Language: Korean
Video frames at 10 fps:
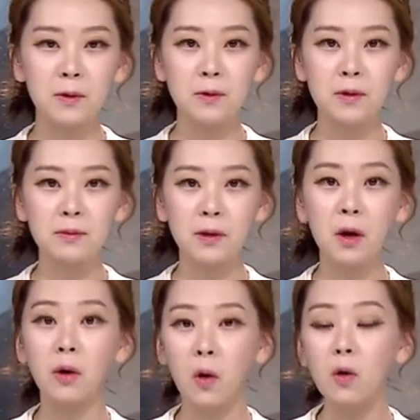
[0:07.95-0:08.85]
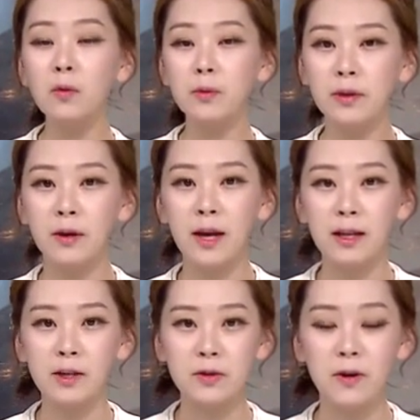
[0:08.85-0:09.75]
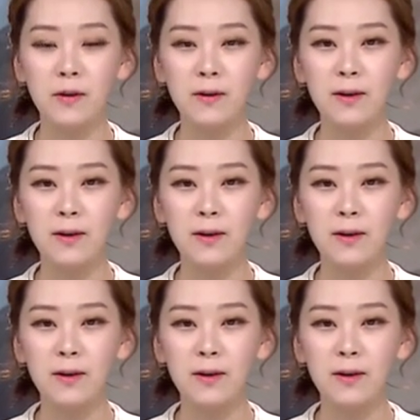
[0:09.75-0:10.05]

요즘 영 겨울 풍경이 아니죠.